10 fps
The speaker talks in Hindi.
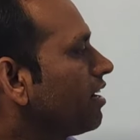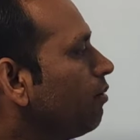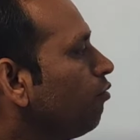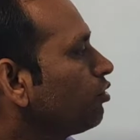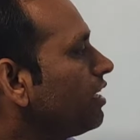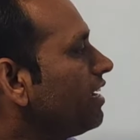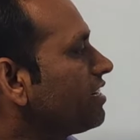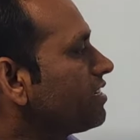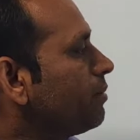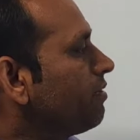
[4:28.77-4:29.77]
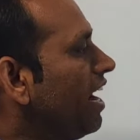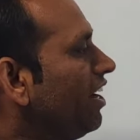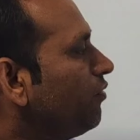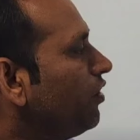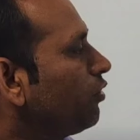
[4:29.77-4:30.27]
कम होता है स्टीम
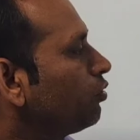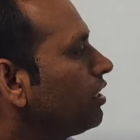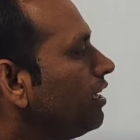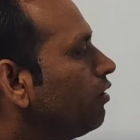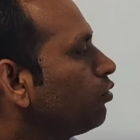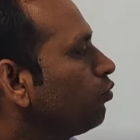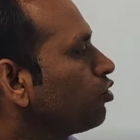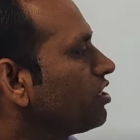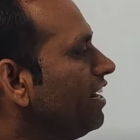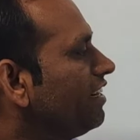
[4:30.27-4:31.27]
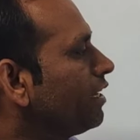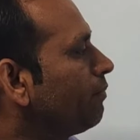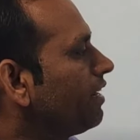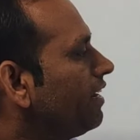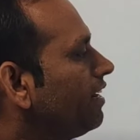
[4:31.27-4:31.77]
लाइट वेट होता है तो वो
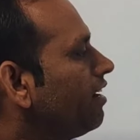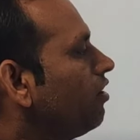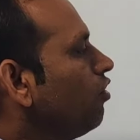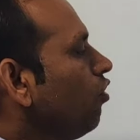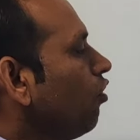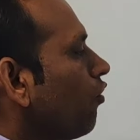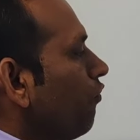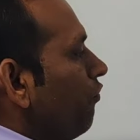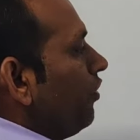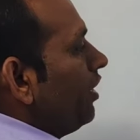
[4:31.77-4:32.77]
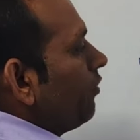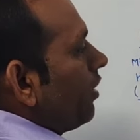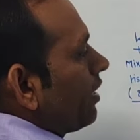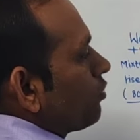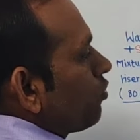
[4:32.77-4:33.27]
सेंटर में रहेगा और फीड
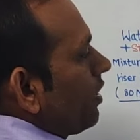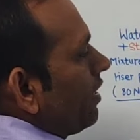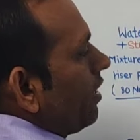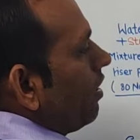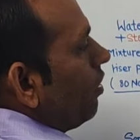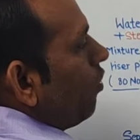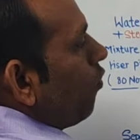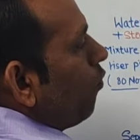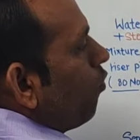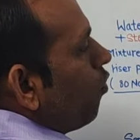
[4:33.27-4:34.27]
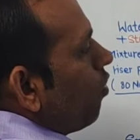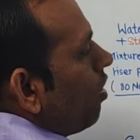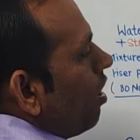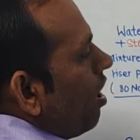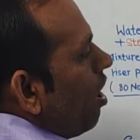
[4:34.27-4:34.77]
वाटर जो रहेगा वो
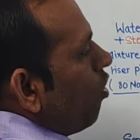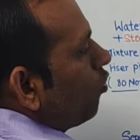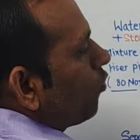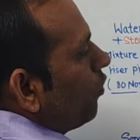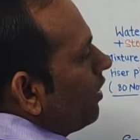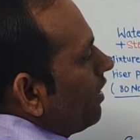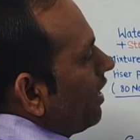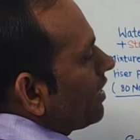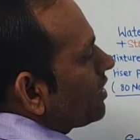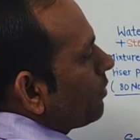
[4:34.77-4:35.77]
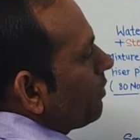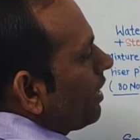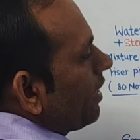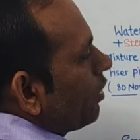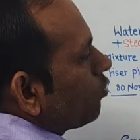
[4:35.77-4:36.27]
आउटवर्ड डायरेक्शन
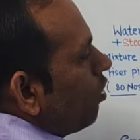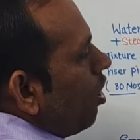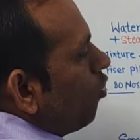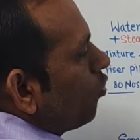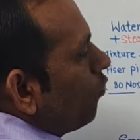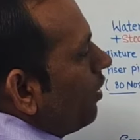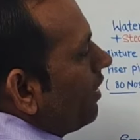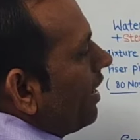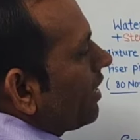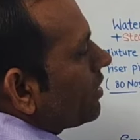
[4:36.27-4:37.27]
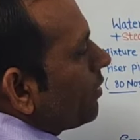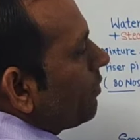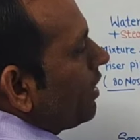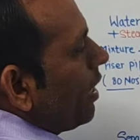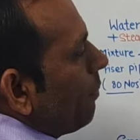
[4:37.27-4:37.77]
में रहेगा तो आउटवर्ड
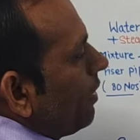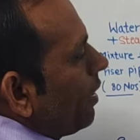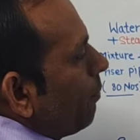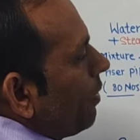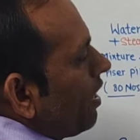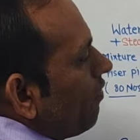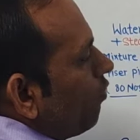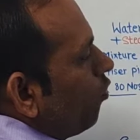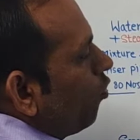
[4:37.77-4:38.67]
डायरेक्शन में यहाँ पे नंबर ऑफ